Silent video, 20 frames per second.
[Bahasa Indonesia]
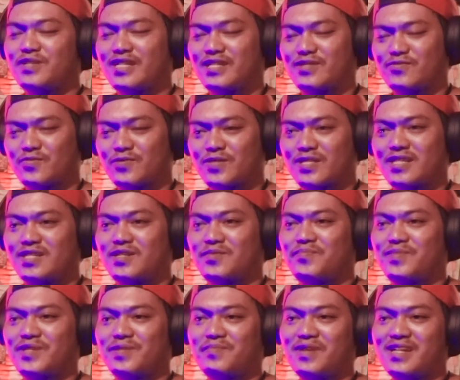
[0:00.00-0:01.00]
mengikuti
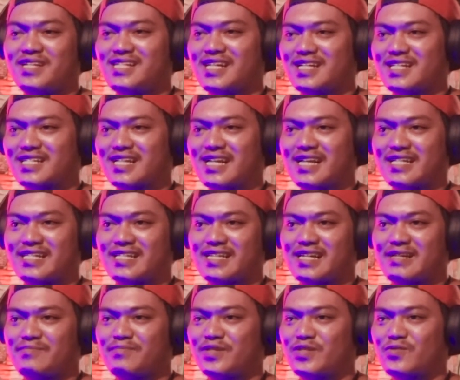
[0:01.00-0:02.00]
kepribadian
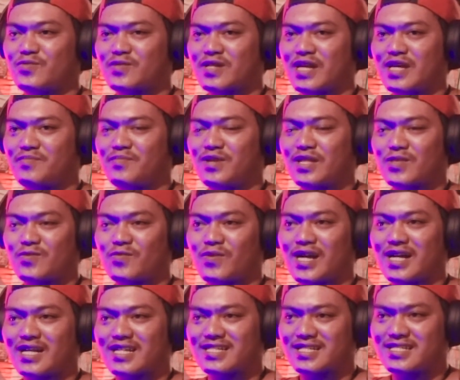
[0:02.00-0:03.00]
saya, menyukai batu
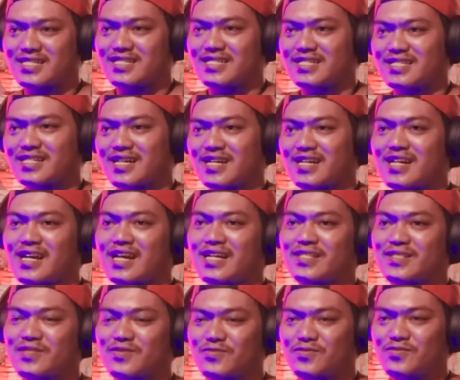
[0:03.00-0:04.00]
api karena
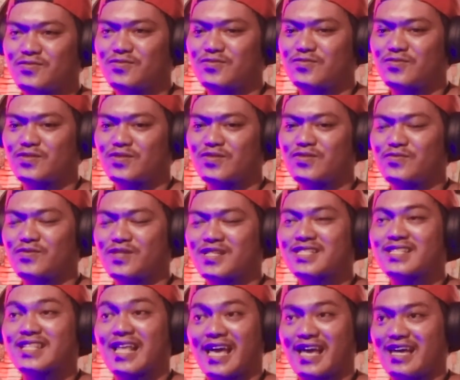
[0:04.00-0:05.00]
hmm. itu untuk
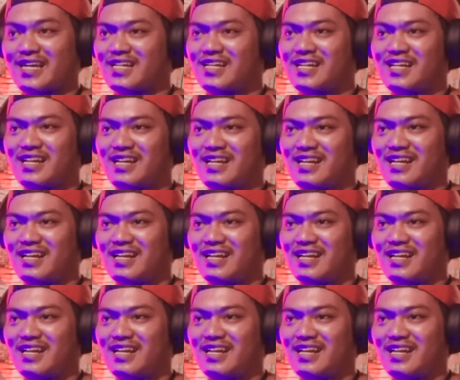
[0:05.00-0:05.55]
style.